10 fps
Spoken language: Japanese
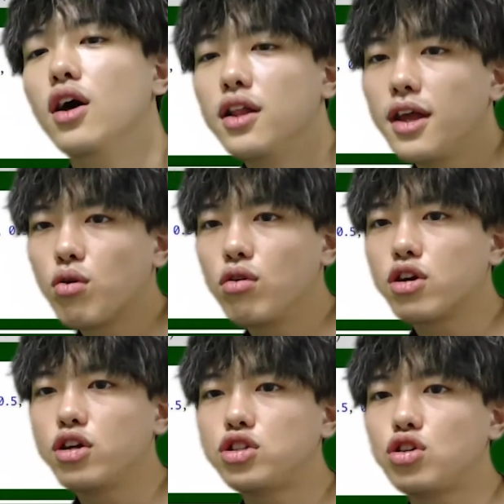で、この
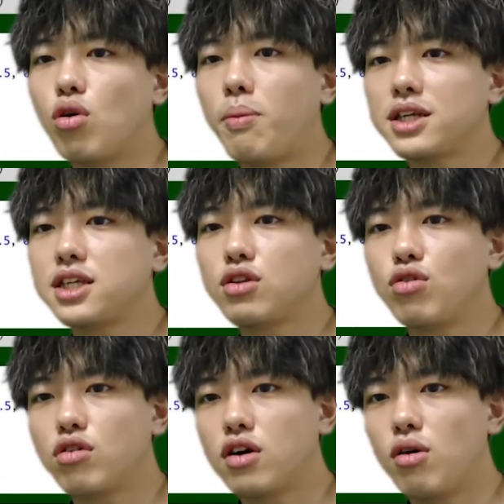95%
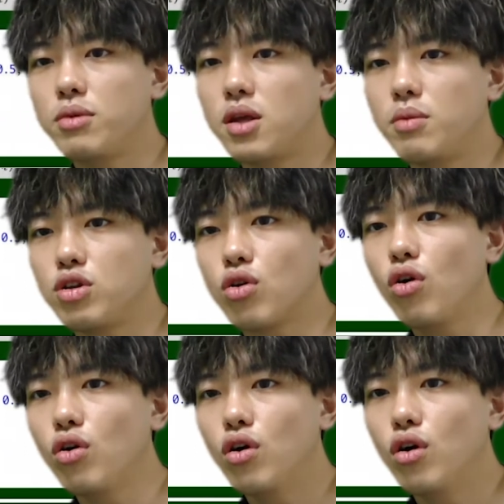の区間を見てみる
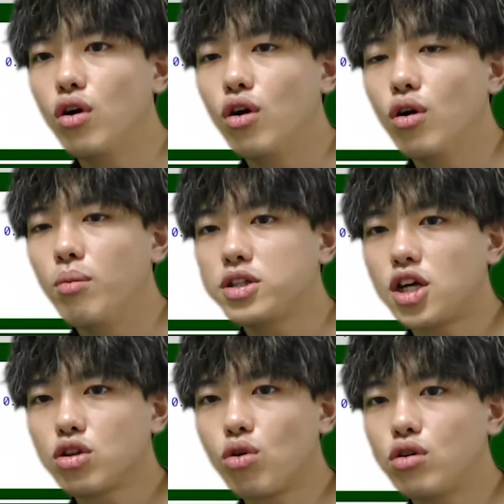と、まあ
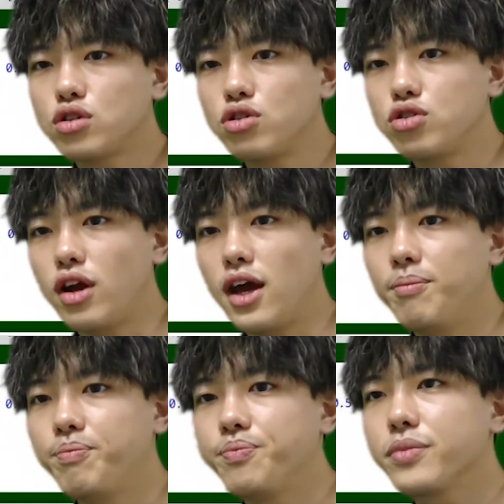ちゃんとそれぞ
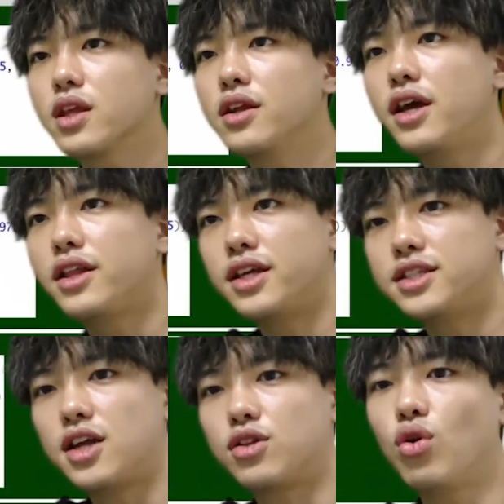れ
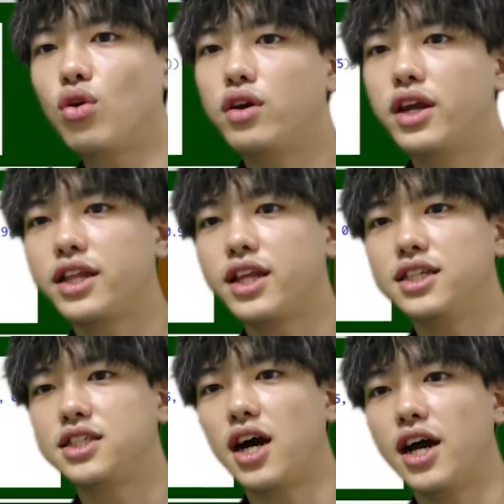0.3と
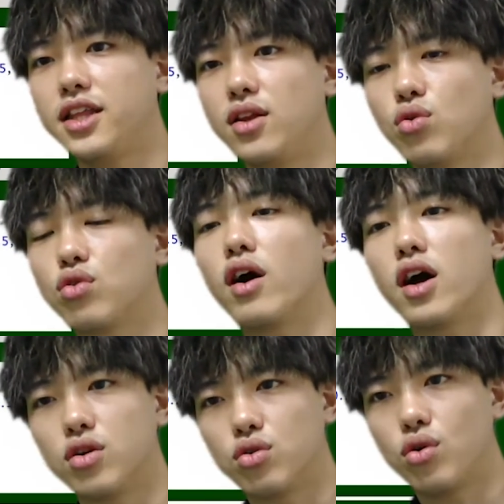0.1が入っていることがわ
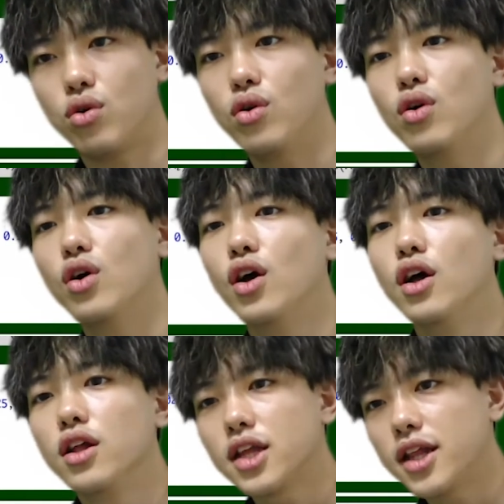かると。
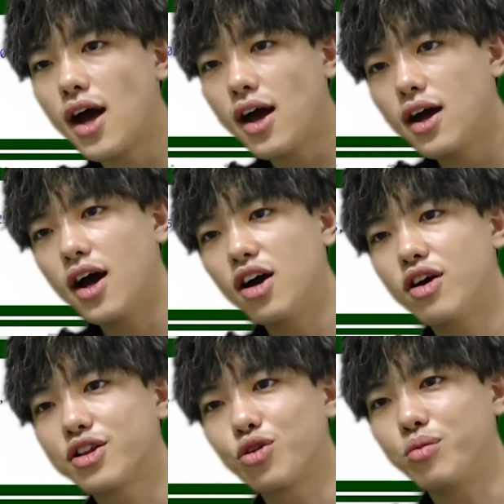ただ、R
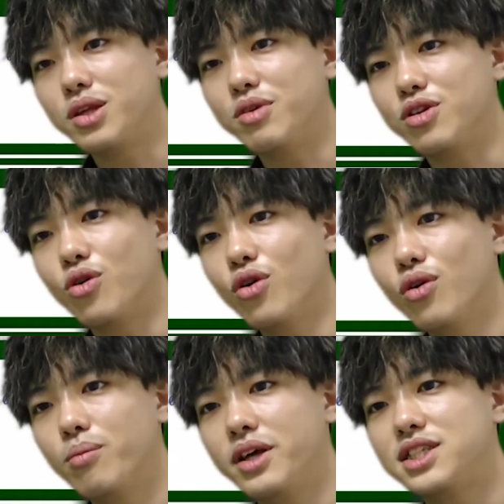ハットを見てみる
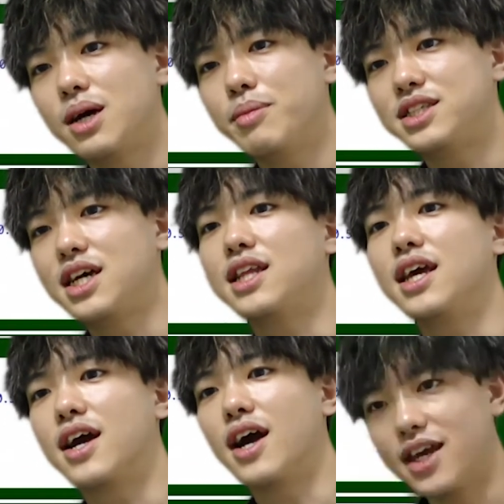と、めちゃめちゃ
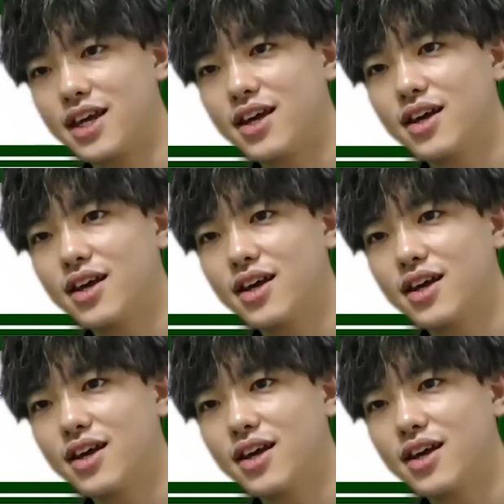でかい。